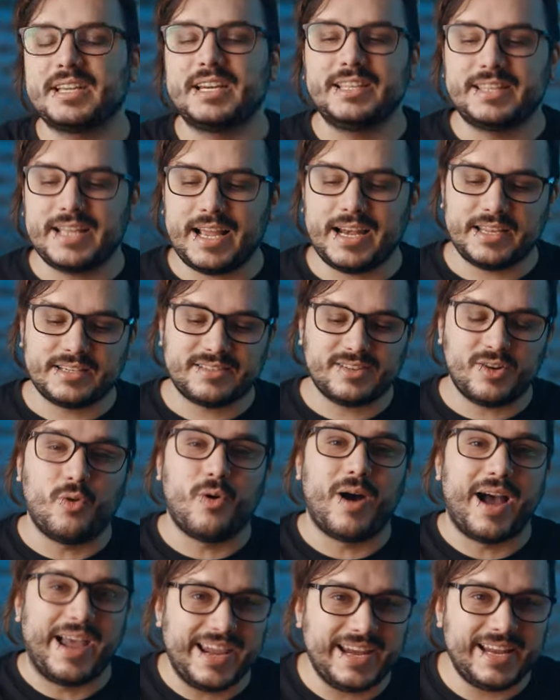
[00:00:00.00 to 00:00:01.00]
cenitales
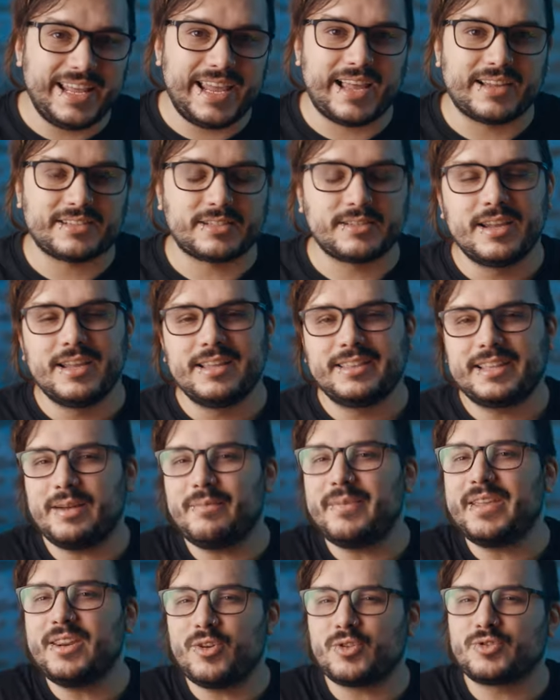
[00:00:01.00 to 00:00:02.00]
o aéreas
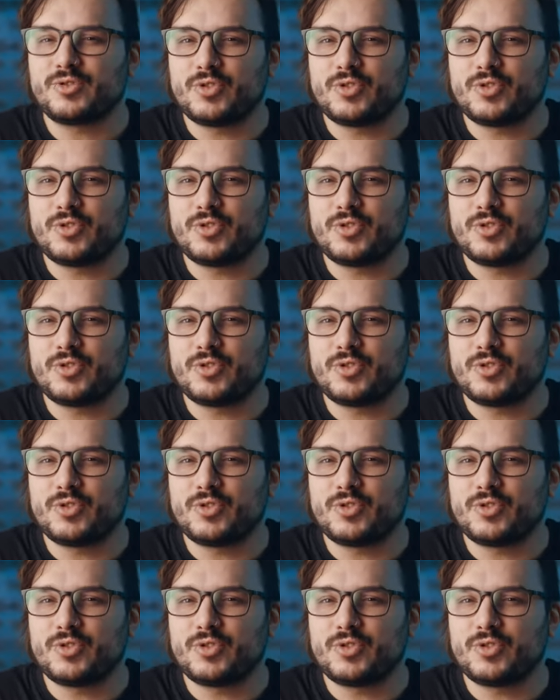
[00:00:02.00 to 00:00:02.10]
tal vez no